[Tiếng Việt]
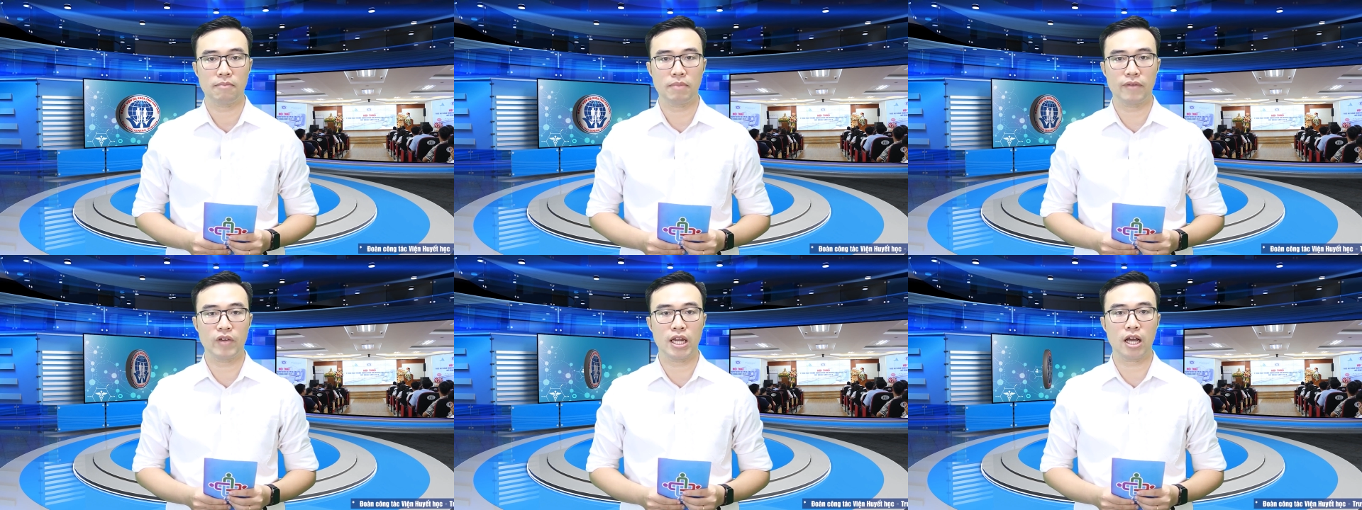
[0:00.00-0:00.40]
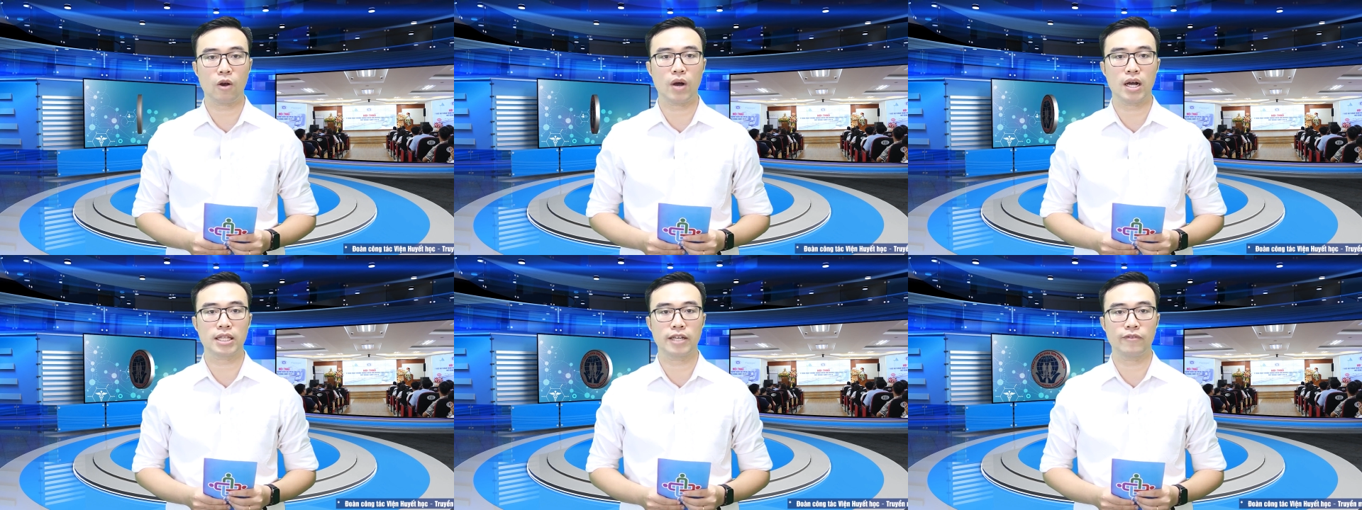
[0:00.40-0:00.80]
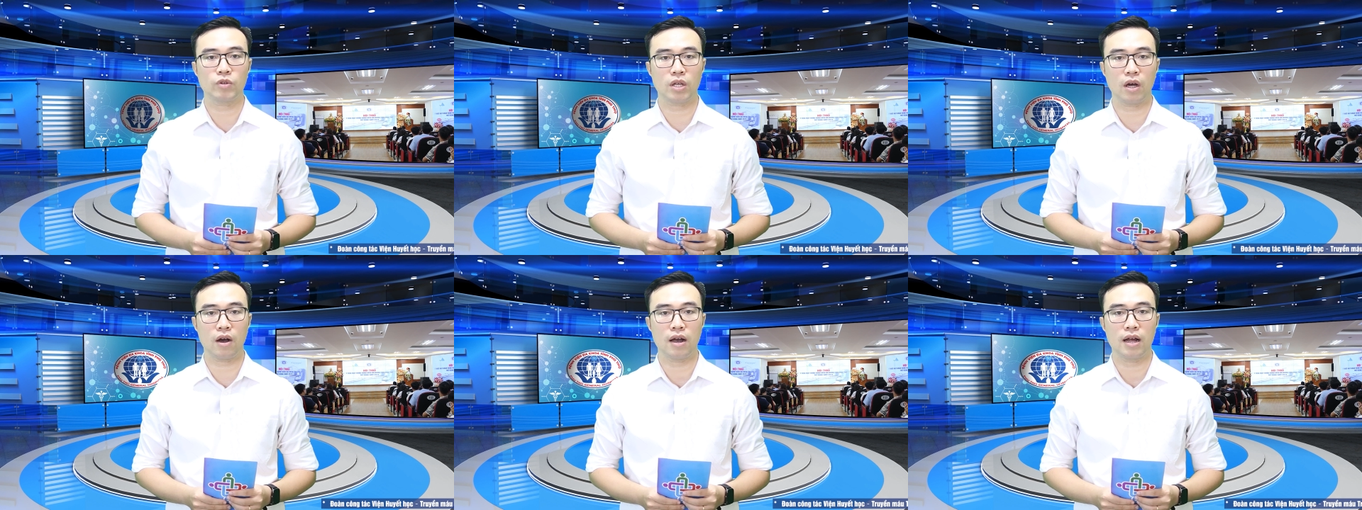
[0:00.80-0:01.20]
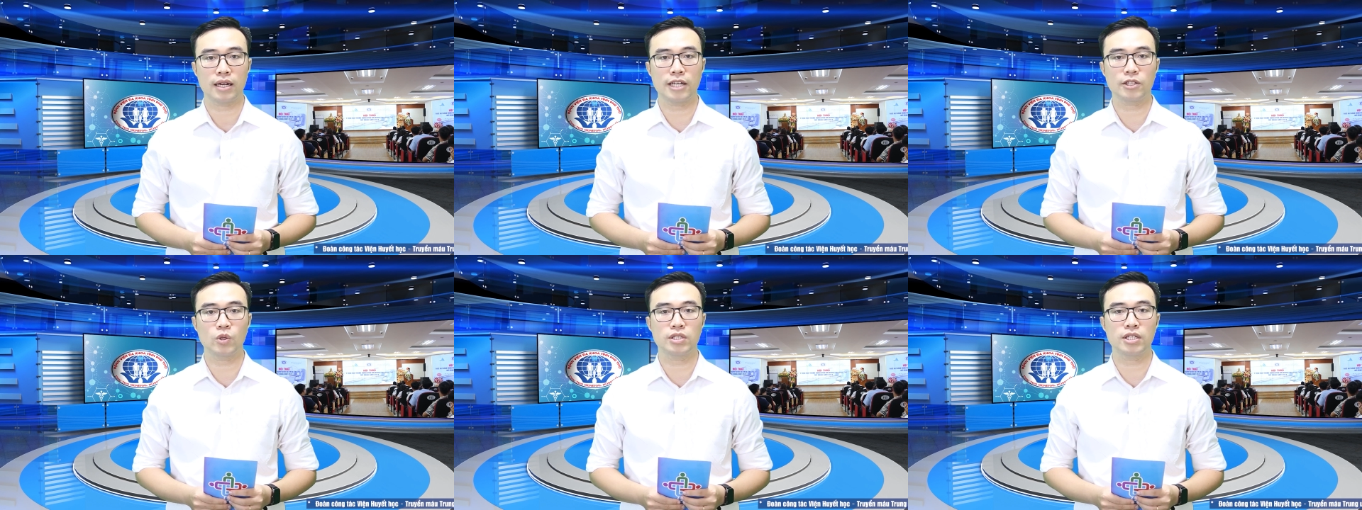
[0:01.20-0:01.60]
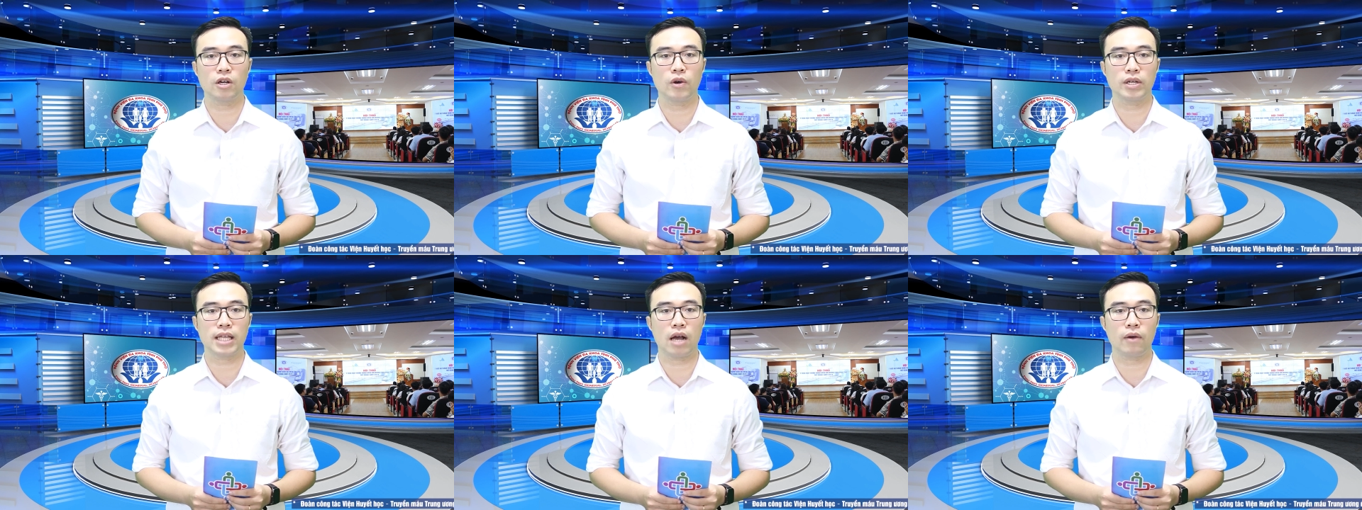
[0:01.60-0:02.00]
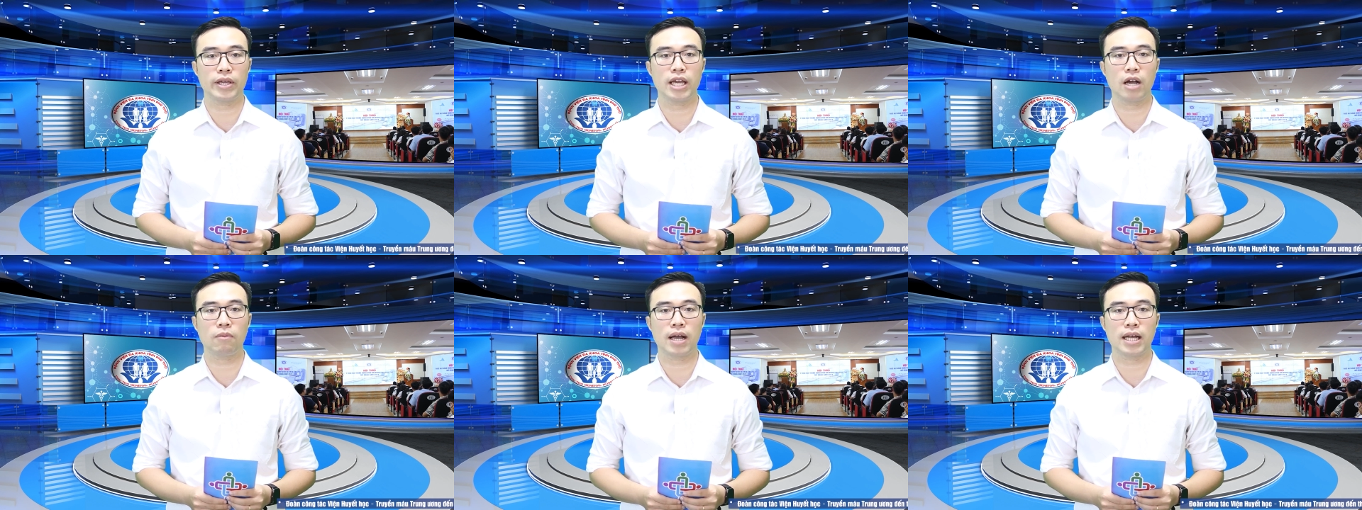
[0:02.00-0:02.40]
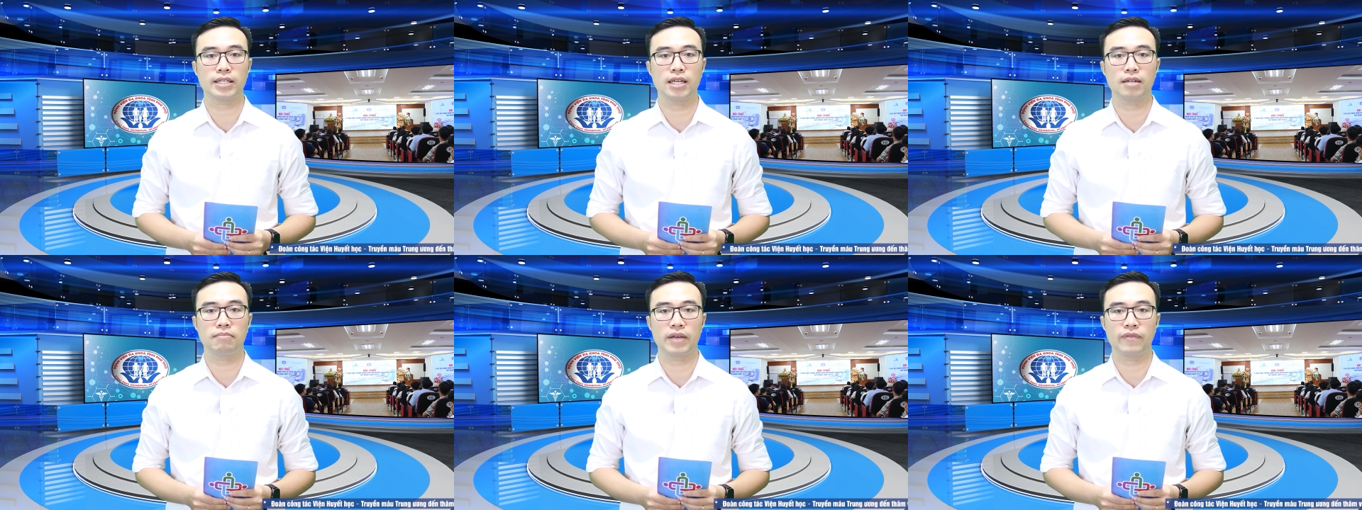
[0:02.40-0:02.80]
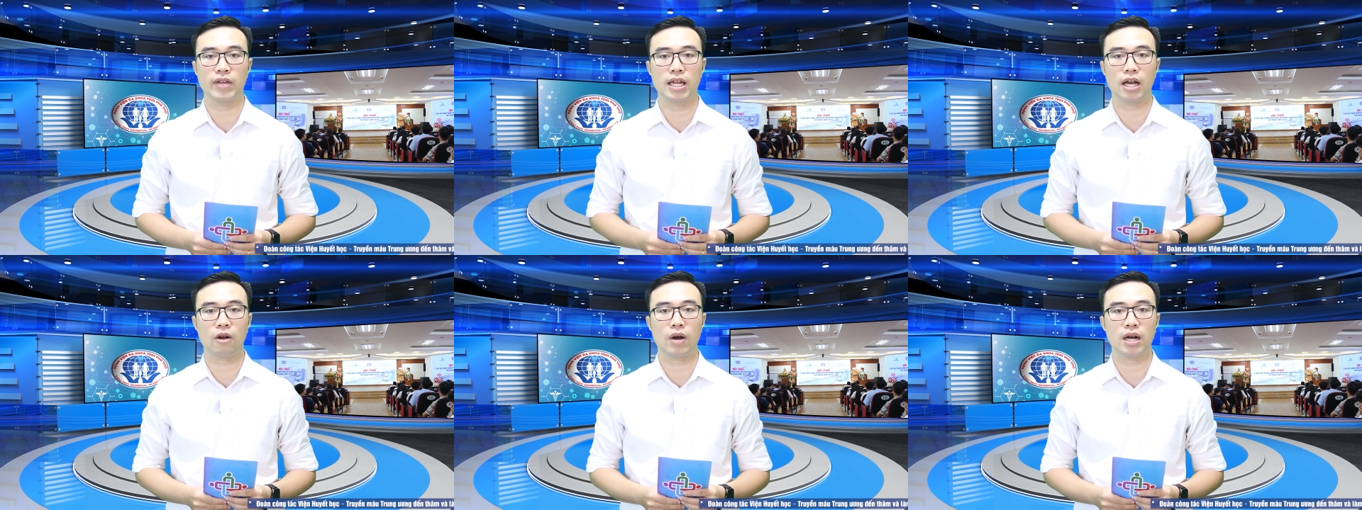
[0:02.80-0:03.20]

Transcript: Bệnh viện Đa khoa tỉnh Phú Thọ đã tổ chức hội thảo y học hạt nhân Bệnh viện Đa